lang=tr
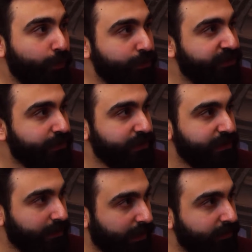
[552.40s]
o
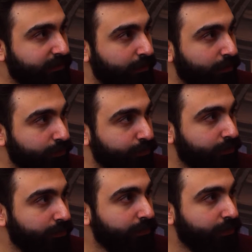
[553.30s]
işi kaliteli
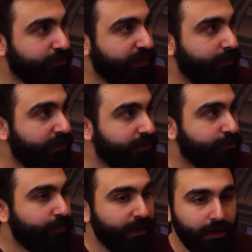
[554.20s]
olduğunu göstermeye
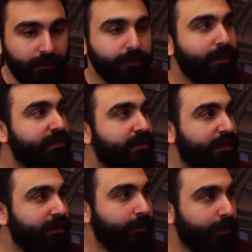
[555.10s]
çalışıyorum. Yani evet ben size
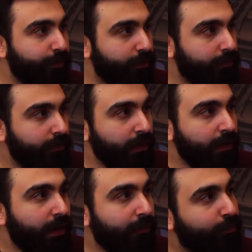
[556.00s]
reklam yapıyorum
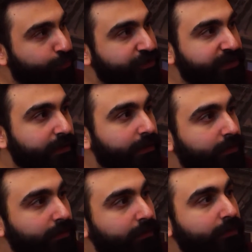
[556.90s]
ama bu işi de
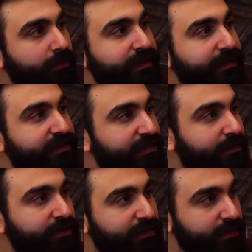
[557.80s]
e, yine
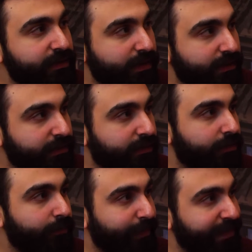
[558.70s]
sizin isteyeceğiniz
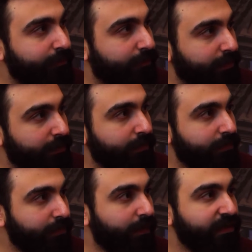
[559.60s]
benim
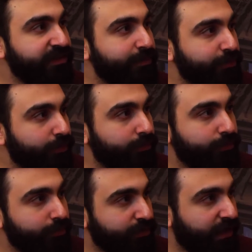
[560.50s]
e, alışmış
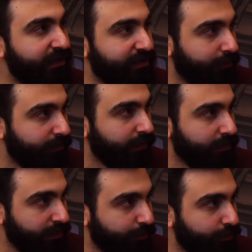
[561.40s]
olduğunuz kalitemde
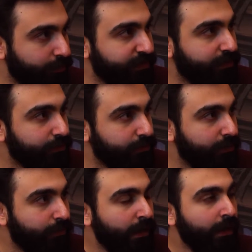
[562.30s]
yapıyorum Tarzda size yapıyorum.
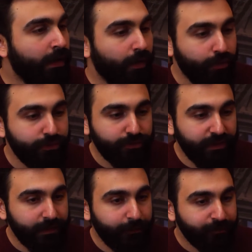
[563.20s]
sunuyorum. O
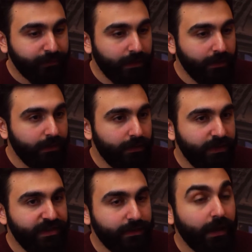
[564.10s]
yüzden e,
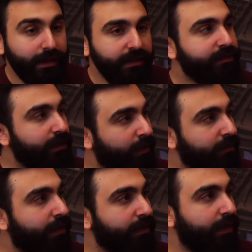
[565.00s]
hiç yani ilk
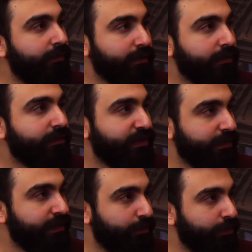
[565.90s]
zamanlarda evet şey
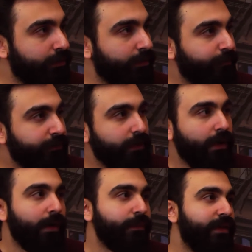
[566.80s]
çekiyordu. Ya
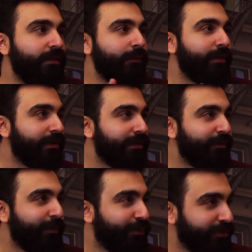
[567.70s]
abi sen de mi
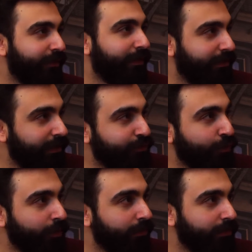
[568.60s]
reklam yapıyorsun falan diyen
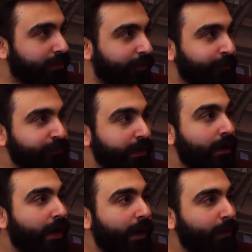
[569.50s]
çok oluyordu. Hmm.
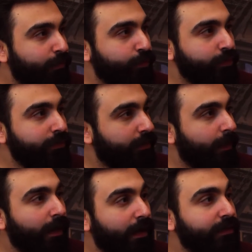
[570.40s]
Ama bunun
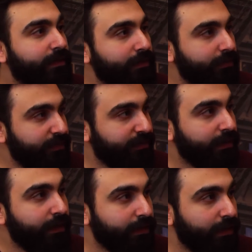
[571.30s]
artık
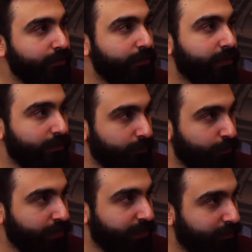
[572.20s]
insanlar da anlıyor. Yani
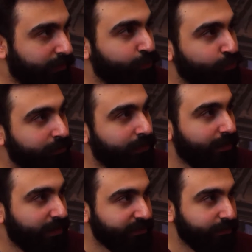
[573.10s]
bu adamlar
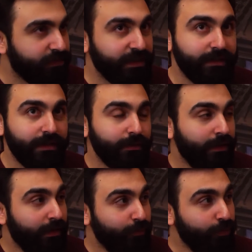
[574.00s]
bununla kazanıyor. Zaten
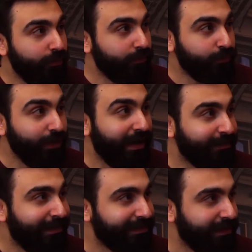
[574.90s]
bu bunu
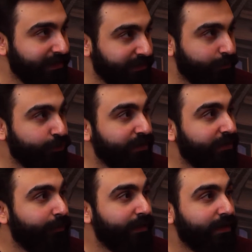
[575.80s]
almazlarsa, bu
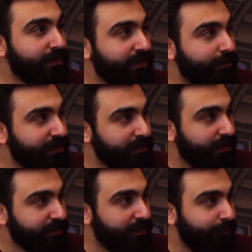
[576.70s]
şekilde para
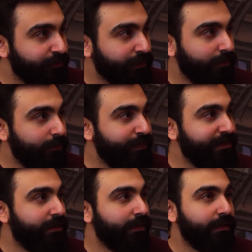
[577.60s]
kazanmazlarsa devamını
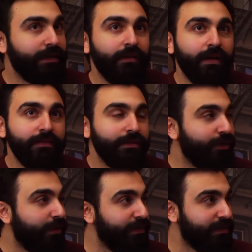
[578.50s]
bize ha, devamını
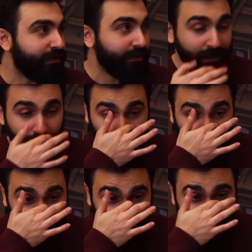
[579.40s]
göremeyeceğiz.
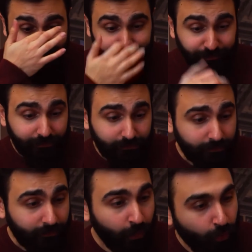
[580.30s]
O yüzden
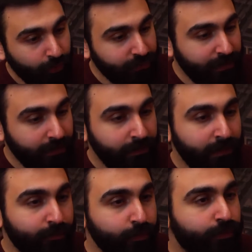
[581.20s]
orada
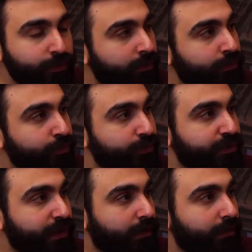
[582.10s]
mümkün
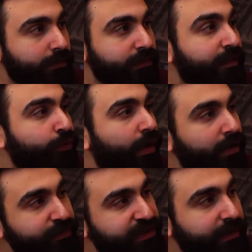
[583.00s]
olduğunca ya
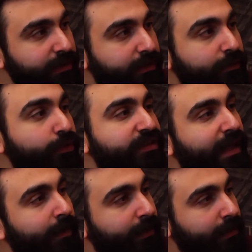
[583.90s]
doğal bir şekilde
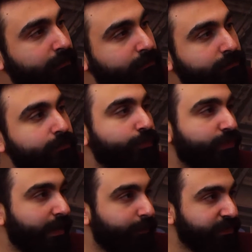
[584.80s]
göstermeden bunu
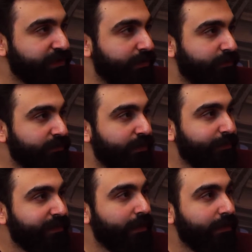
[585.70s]
da yapmışlığımız var.
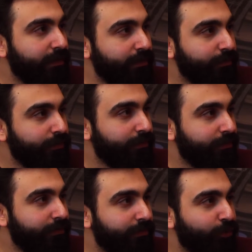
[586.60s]
Bir tane e,
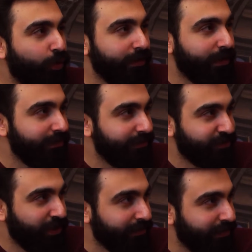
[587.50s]
Doğanay
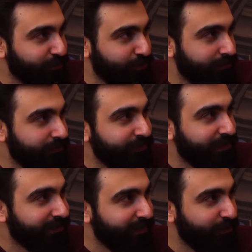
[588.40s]
şalgam suyunun bir
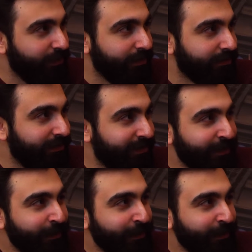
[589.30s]
reklamı vardı.